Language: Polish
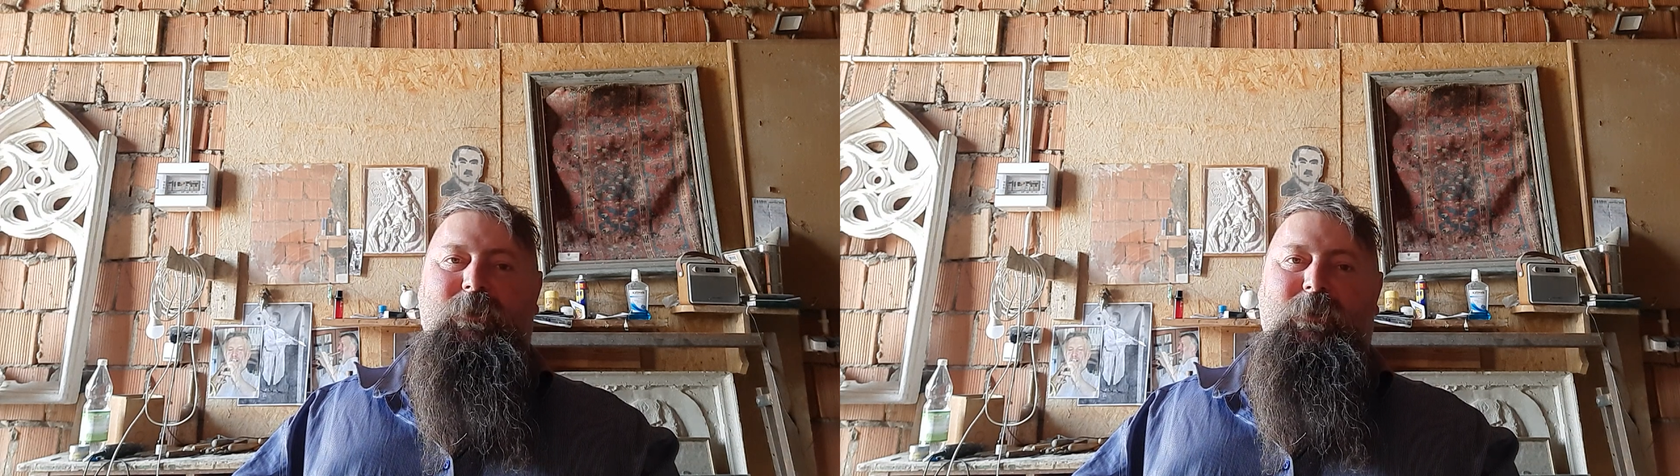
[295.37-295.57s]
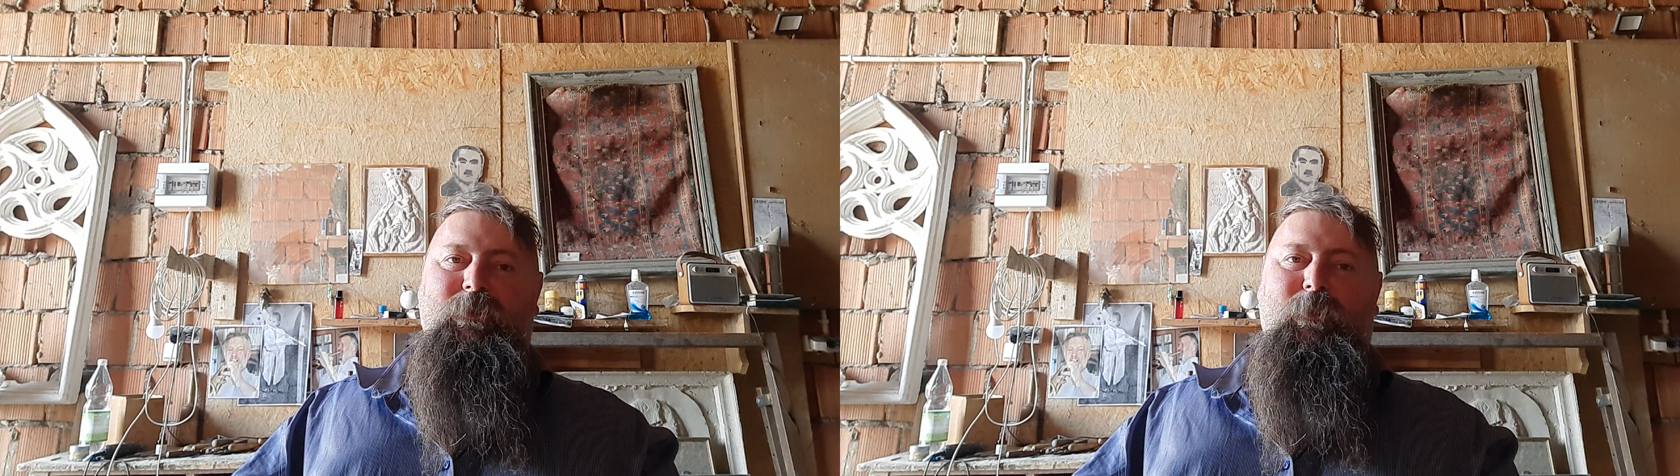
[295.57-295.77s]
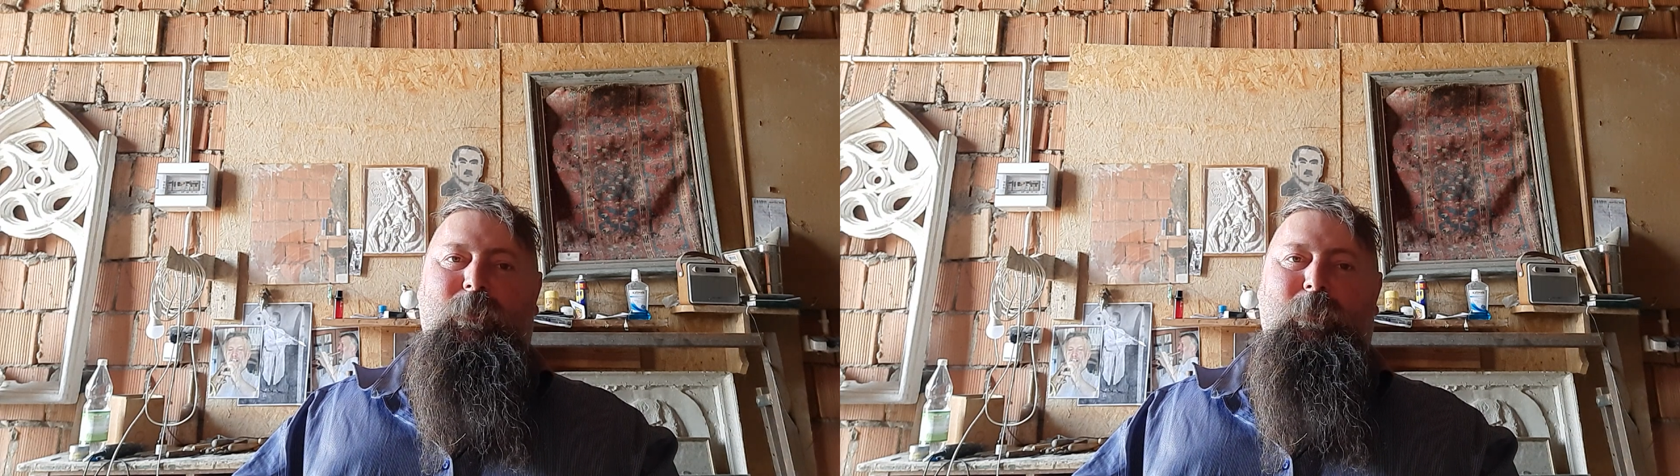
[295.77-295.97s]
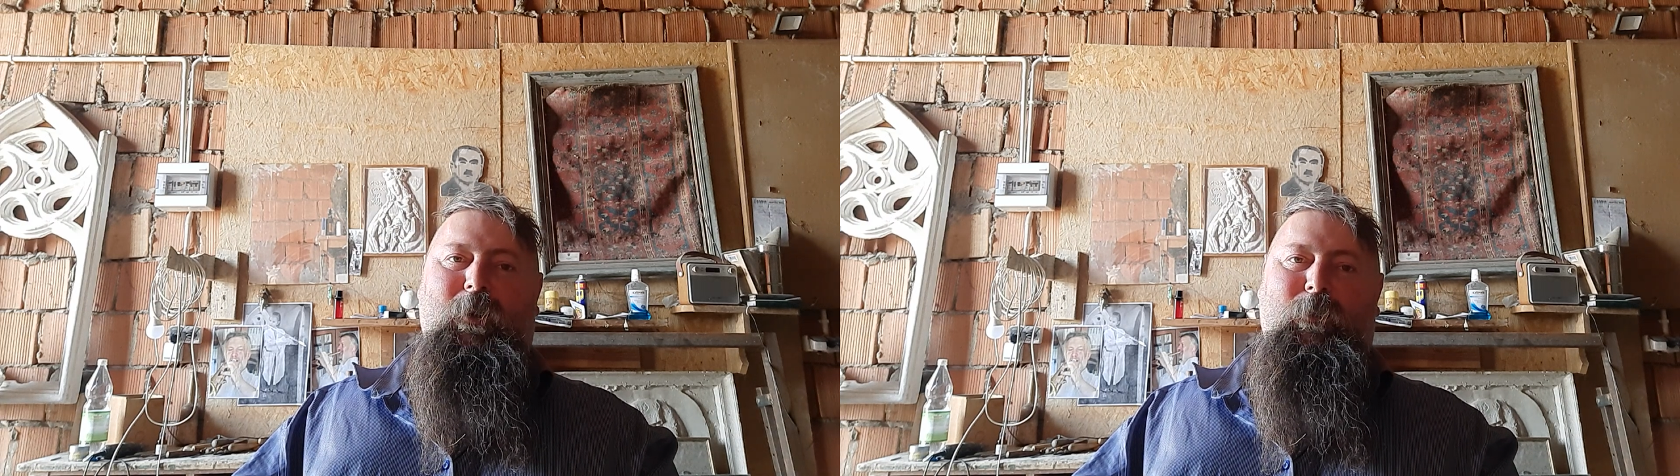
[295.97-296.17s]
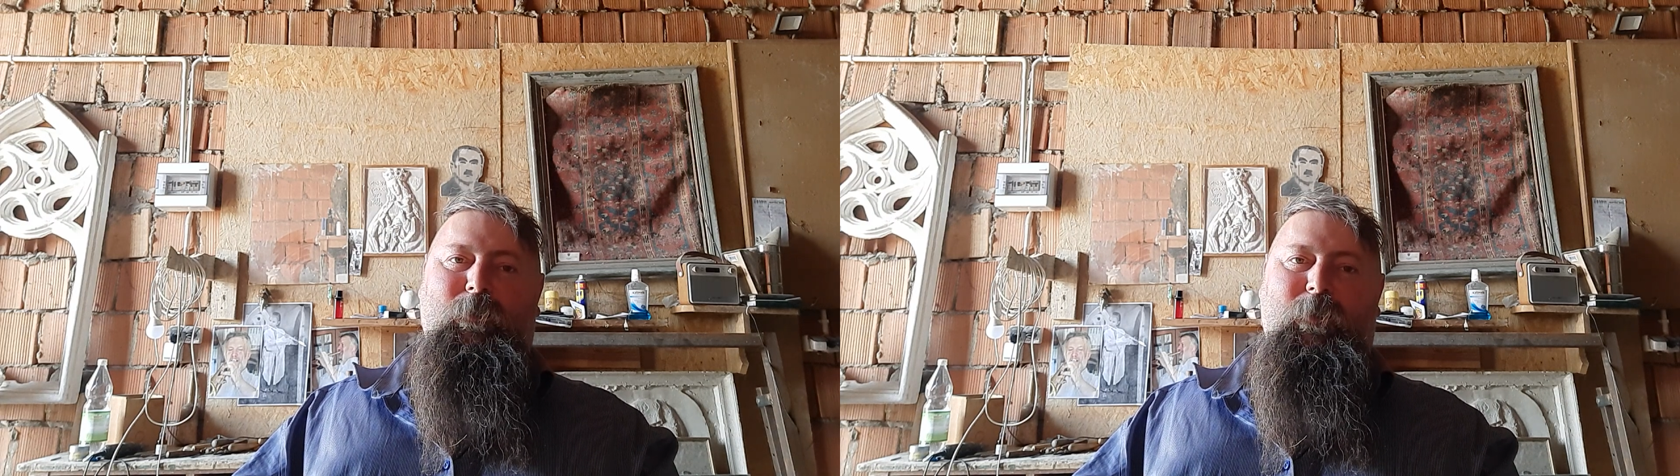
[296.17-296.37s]
że cukru
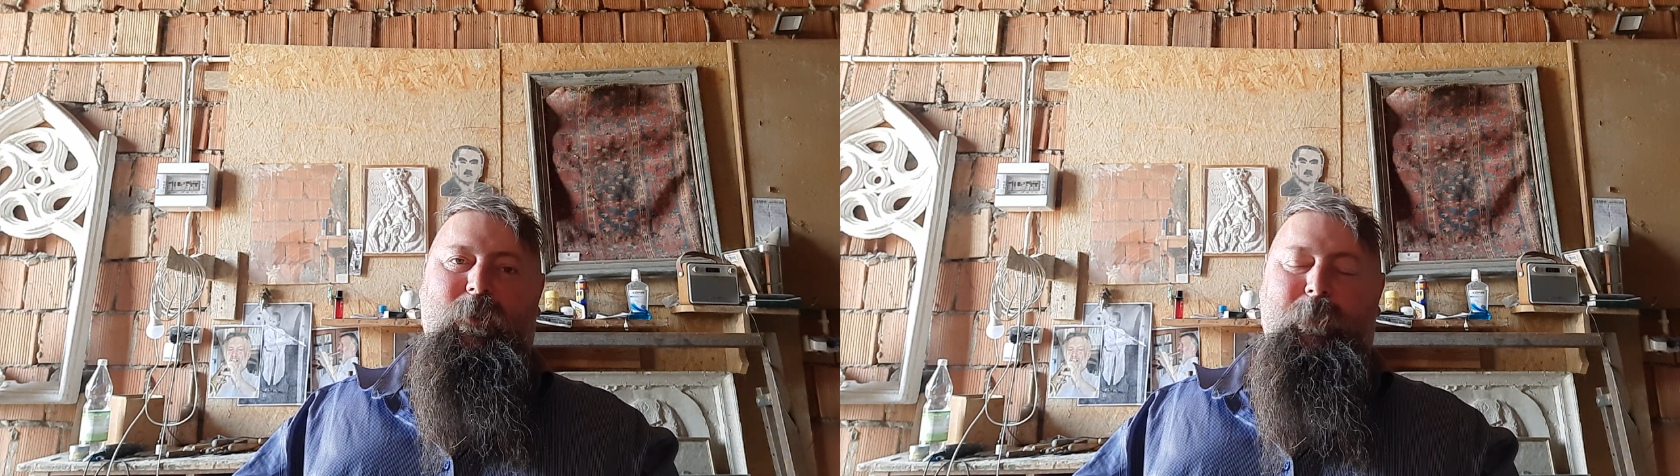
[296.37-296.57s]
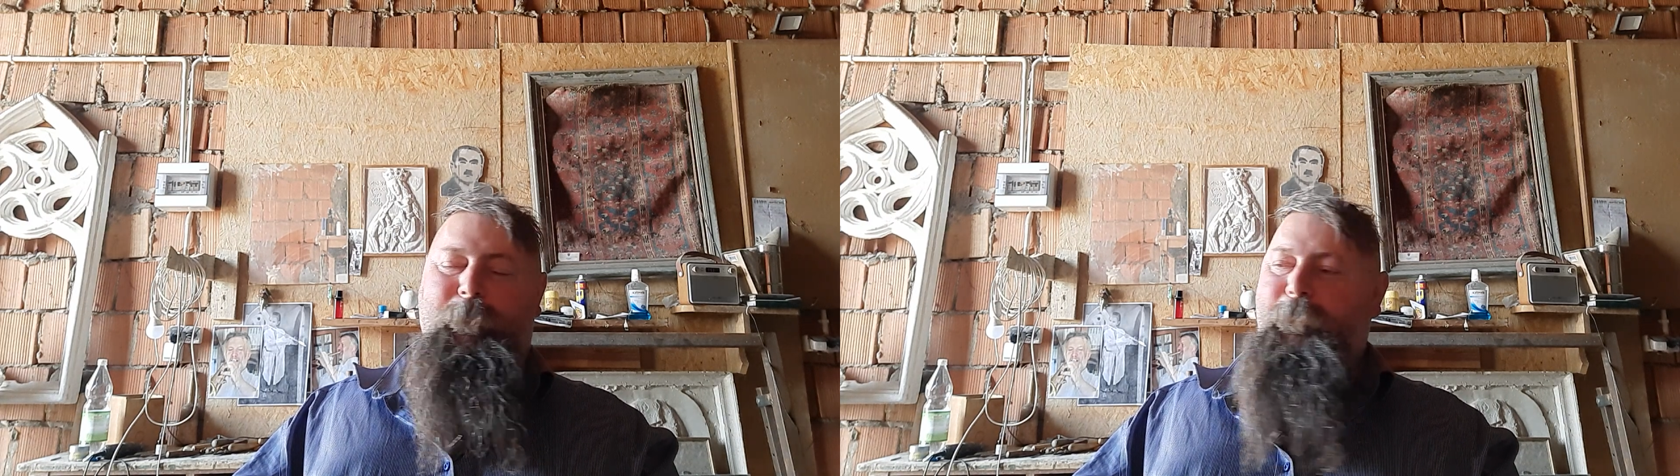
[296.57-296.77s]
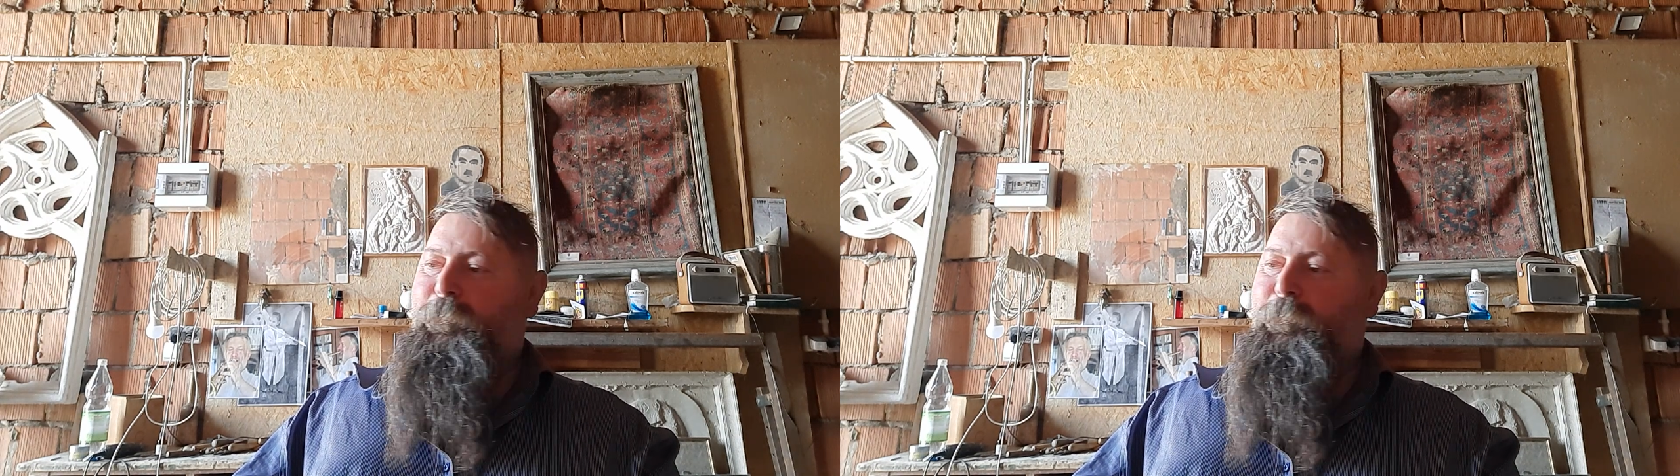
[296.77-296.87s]
brakuje,